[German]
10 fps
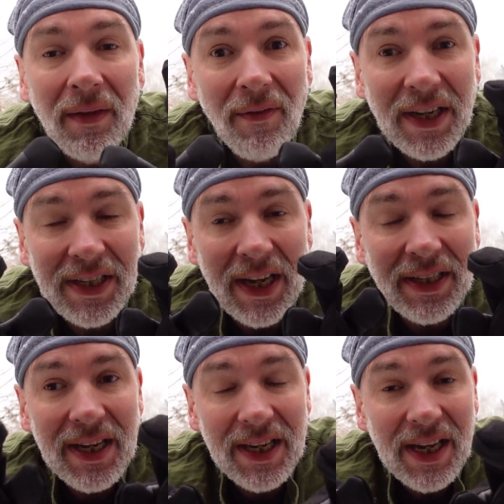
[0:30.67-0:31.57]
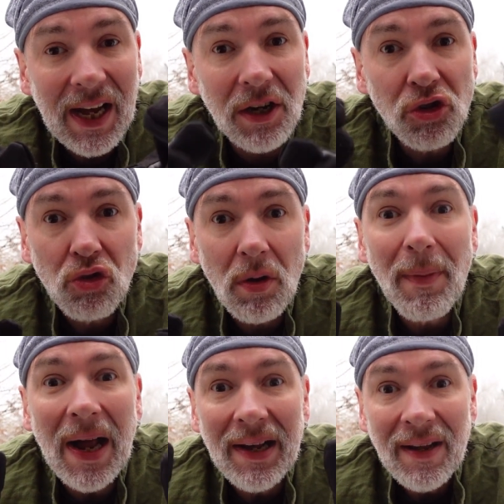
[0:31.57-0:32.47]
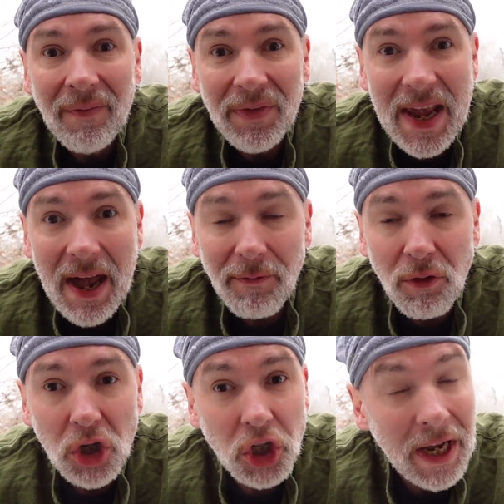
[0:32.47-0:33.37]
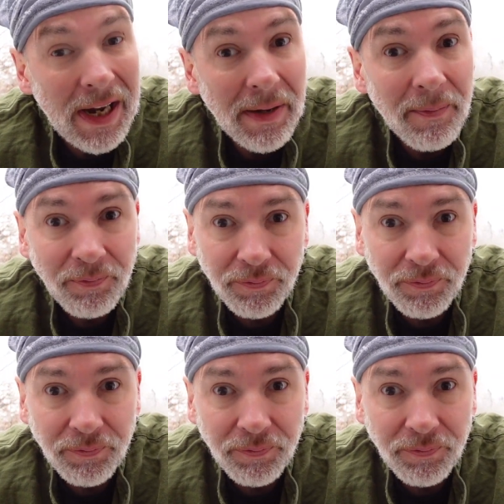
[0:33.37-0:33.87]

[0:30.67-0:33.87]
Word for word: werde ich dir diese Handschuhe mal näher vorstellen,